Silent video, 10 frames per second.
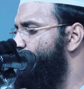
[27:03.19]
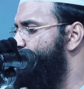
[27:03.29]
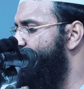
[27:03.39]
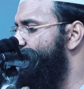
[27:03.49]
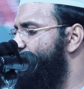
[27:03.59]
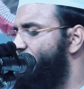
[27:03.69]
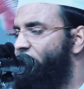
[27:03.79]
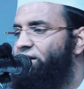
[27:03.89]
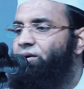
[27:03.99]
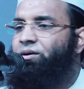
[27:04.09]
তুমি পায়ের কাছে
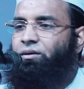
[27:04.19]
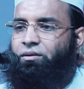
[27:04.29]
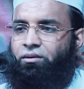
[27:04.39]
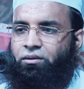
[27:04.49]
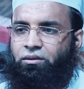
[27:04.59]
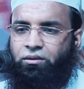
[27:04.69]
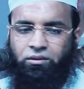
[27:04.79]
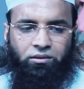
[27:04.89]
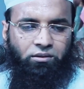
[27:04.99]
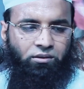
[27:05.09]
রেখে দাও কেন
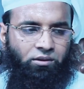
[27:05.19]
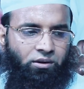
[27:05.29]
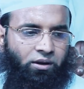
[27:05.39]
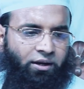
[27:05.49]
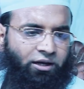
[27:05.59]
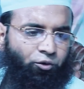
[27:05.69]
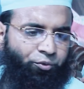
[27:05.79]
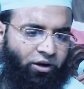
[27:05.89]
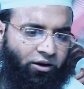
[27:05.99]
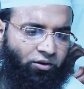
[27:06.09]
এইটার
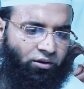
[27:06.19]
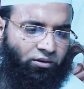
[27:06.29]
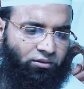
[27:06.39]
উপর রাখো